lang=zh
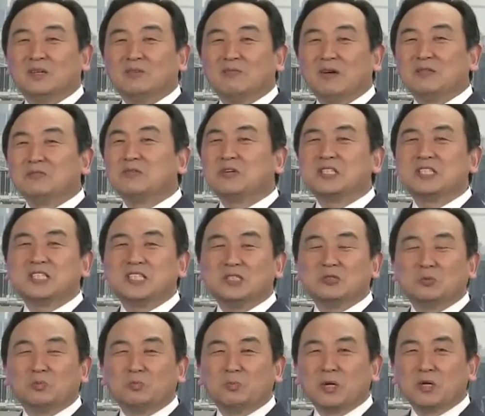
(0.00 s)
完全是一
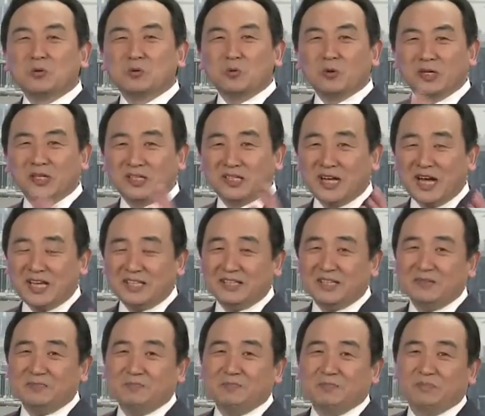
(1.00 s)
种崩溃的概
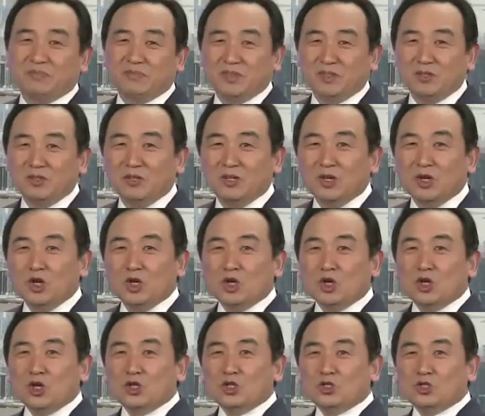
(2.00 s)
念。
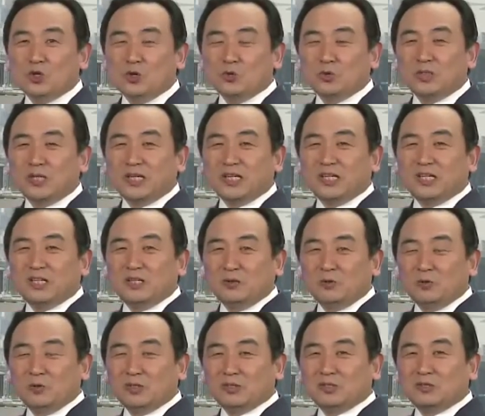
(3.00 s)
从这个
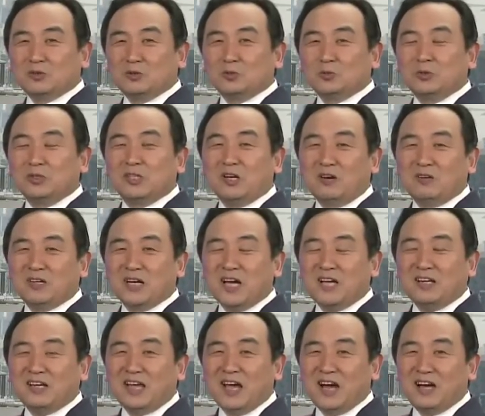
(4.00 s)
我注意到
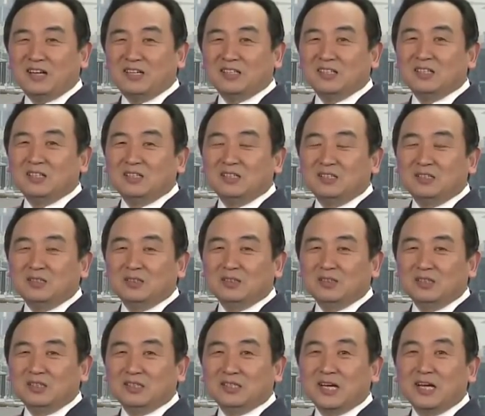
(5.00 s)
看两个，
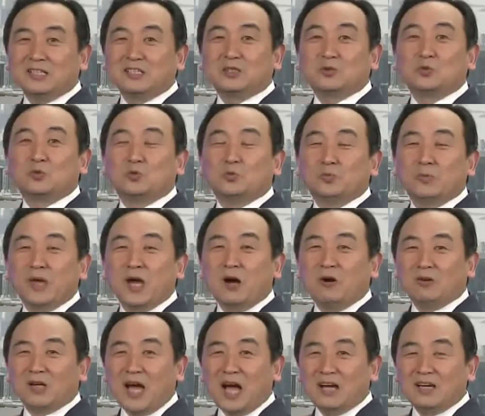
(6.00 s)
应该是古
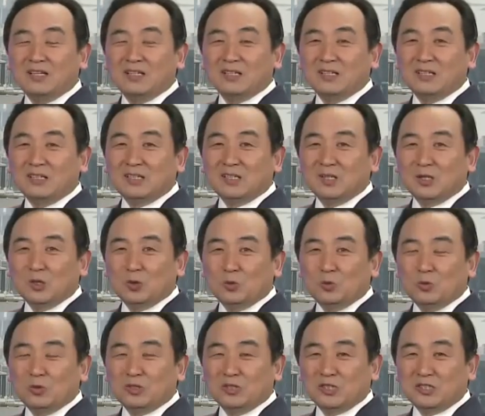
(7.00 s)
庙了，呃，
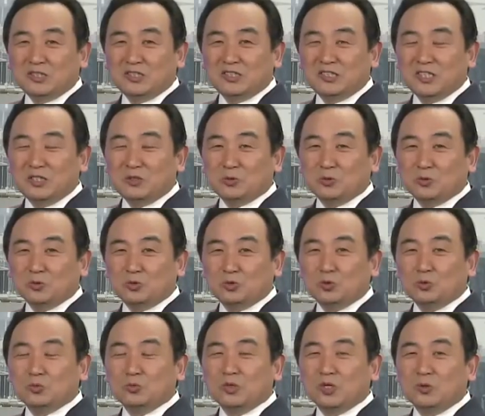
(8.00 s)
或者是那种
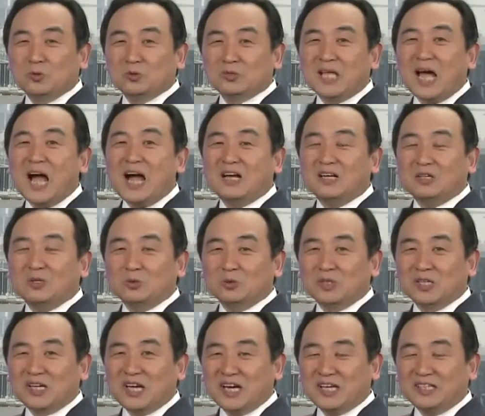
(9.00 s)
钟楼、塔楼
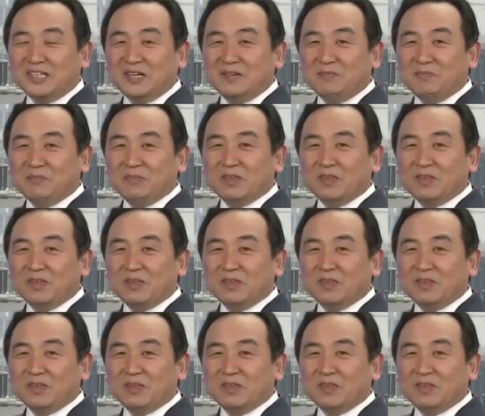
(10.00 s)
的概念，